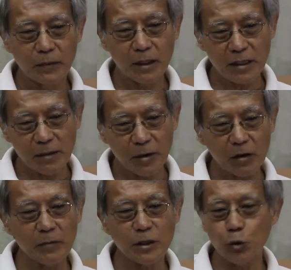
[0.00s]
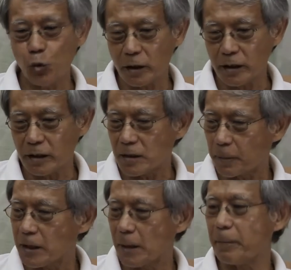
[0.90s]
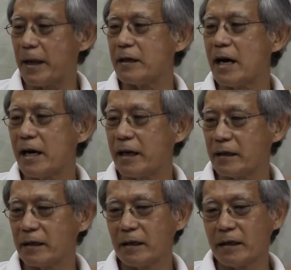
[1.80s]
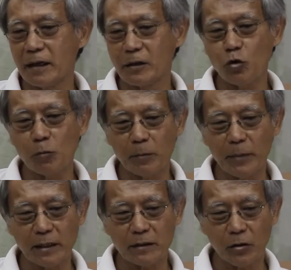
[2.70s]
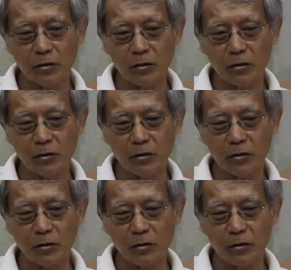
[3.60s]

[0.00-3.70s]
ที่จริงมันก็มีช่วงที่เกือบเกือบเป็นได้อย่างช่วงประมาณ